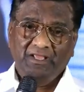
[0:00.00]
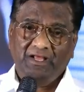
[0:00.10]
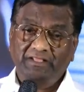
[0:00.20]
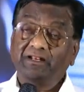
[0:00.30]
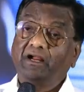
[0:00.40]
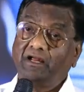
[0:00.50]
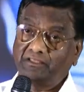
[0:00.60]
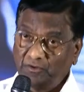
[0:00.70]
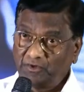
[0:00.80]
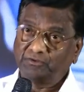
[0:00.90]
అది నాకు
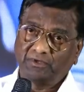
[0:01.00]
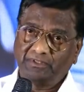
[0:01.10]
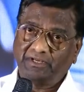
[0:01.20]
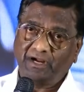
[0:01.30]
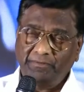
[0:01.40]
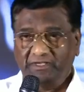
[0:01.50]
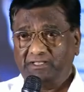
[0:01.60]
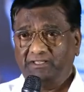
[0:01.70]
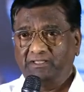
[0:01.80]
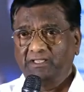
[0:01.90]
అర్థమవుతుంది కాబట్టి
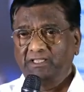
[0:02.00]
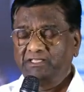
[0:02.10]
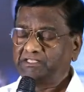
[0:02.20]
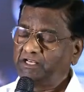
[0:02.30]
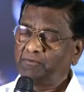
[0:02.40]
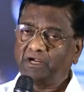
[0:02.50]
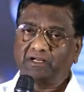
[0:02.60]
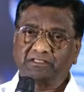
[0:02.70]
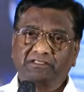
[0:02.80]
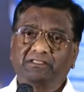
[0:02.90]
ఈ సినిమా
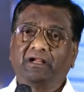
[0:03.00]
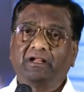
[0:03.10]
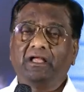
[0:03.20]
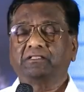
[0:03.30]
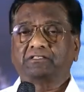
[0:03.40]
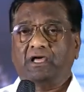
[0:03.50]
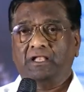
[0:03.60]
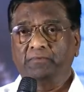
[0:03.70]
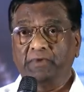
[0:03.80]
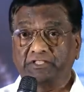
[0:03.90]
ఖచ్చితంగా చాలా
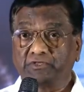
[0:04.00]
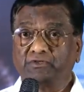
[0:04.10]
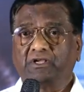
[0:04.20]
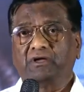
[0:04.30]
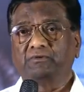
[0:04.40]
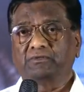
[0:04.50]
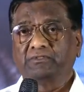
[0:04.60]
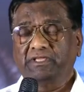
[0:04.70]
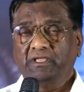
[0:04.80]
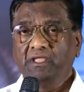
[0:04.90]
మెచ్యూర్డ్గా ఉంటుంది